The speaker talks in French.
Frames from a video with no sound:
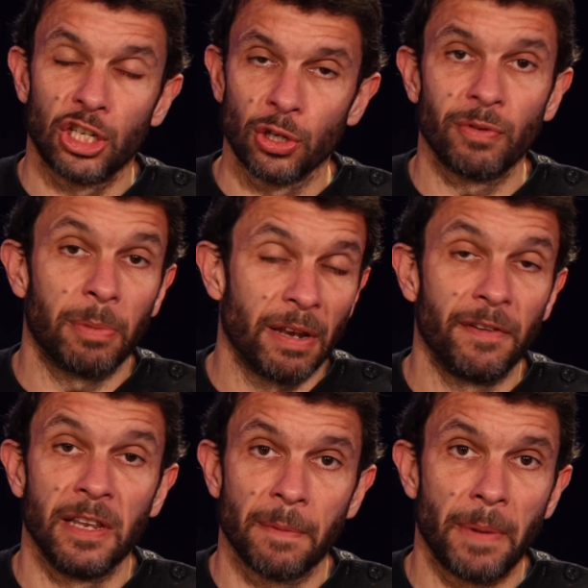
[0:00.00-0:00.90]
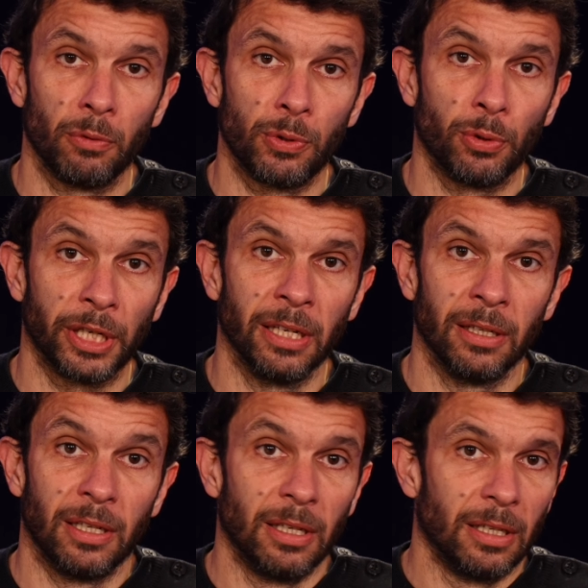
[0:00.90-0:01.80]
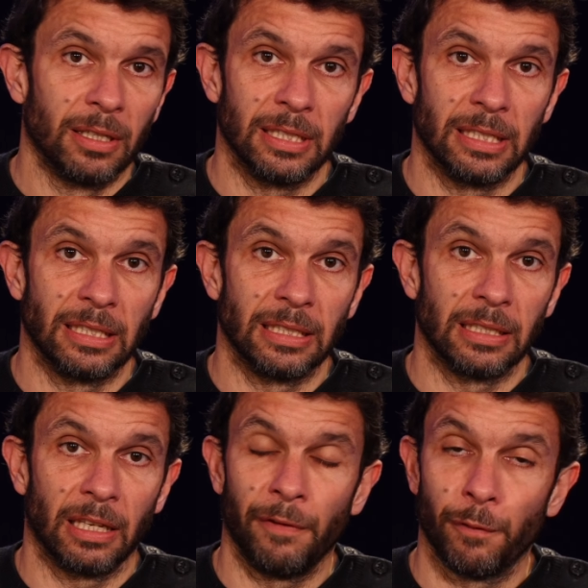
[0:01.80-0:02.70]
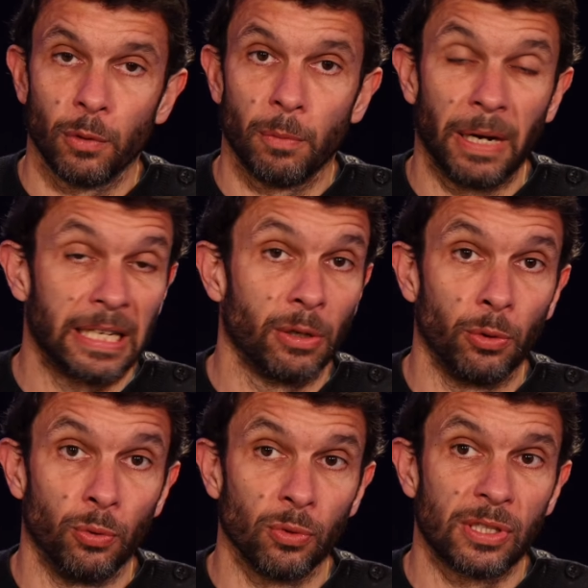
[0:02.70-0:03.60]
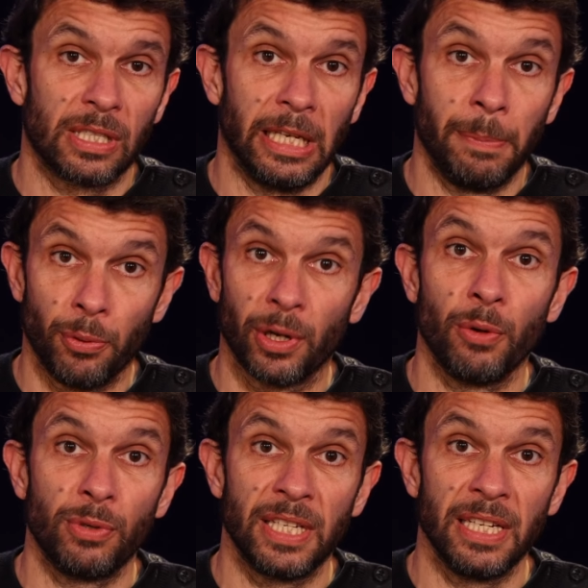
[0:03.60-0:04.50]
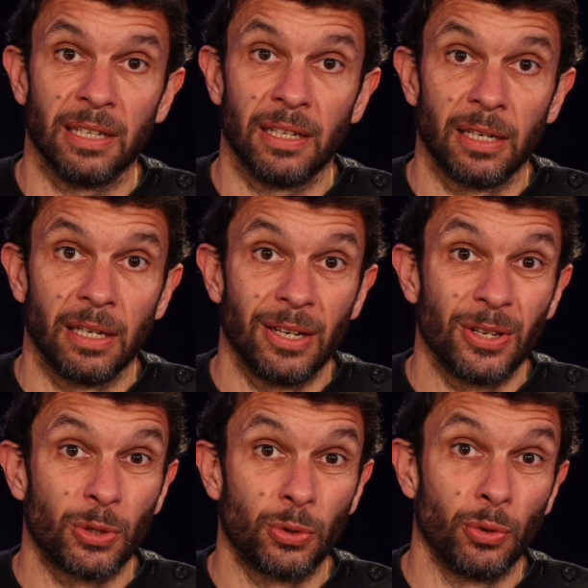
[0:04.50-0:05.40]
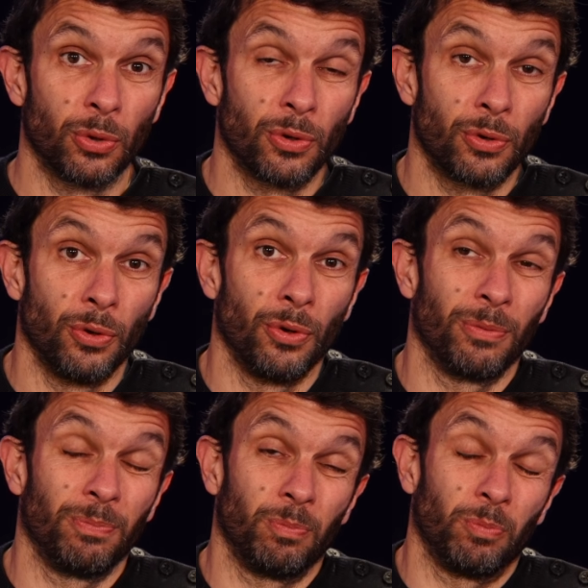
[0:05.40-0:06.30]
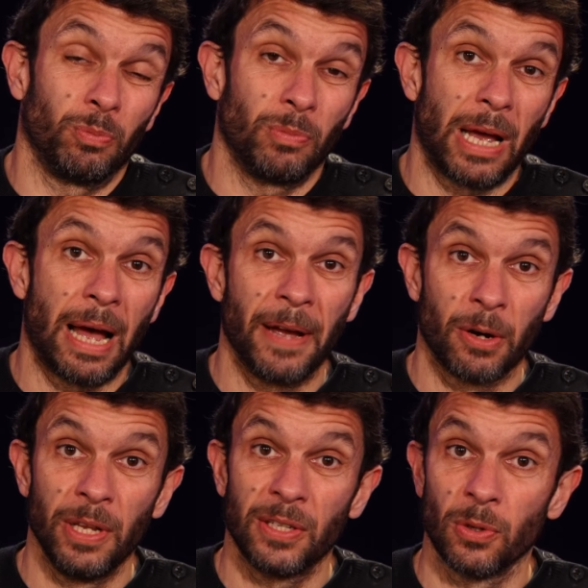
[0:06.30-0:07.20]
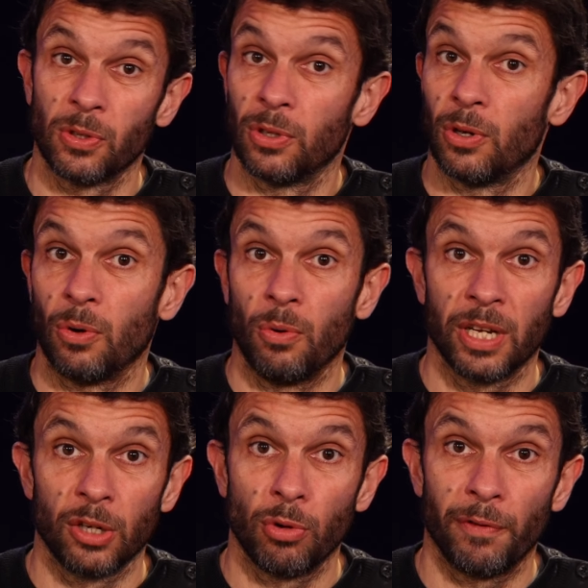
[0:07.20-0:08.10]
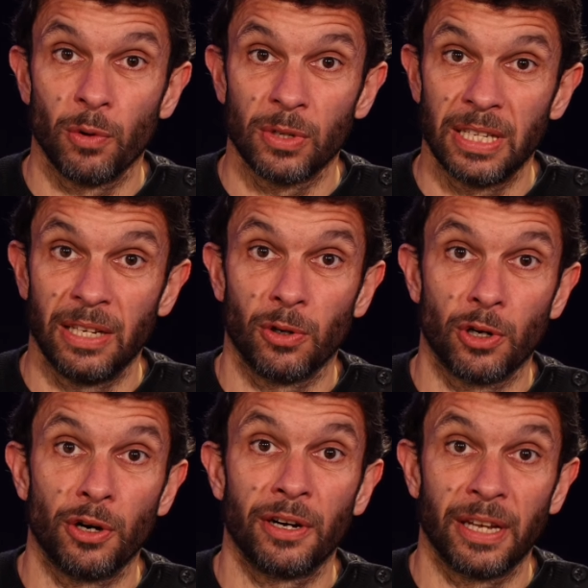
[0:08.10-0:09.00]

chance va peut-être finir par lui sourire, euh, il ne faut pas qu'il renonce. Il peut réussir ce que, à ma connaissance, aucun joueur français n'a encore